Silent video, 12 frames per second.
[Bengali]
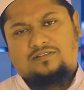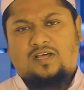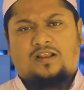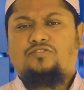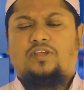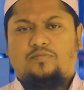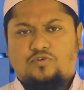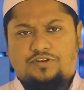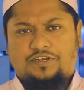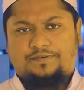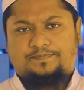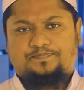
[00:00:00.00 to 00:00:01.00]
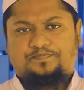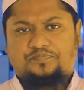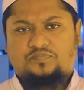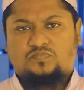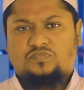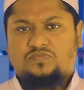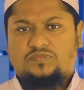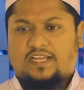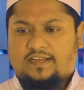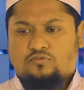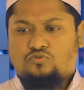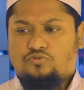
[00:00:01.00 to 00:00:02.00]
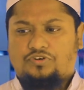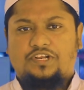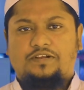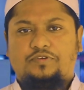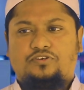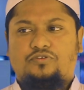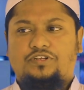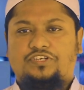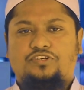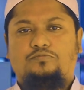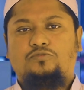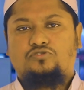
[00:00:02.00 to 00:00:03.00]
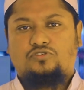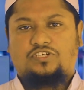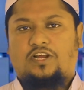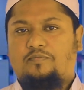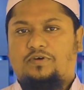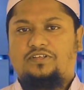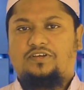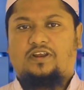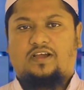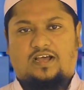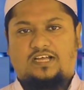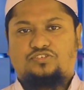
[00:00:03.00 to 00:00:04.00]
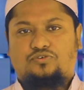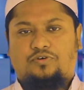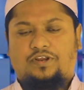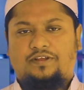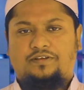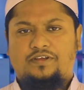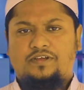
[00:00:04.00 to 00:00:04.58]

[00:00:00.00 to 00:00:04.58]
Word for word: তারা তো এমনই একাত্তর টেলিভিশনে যে সমস্ত সাংবাদিকরা কাজ করে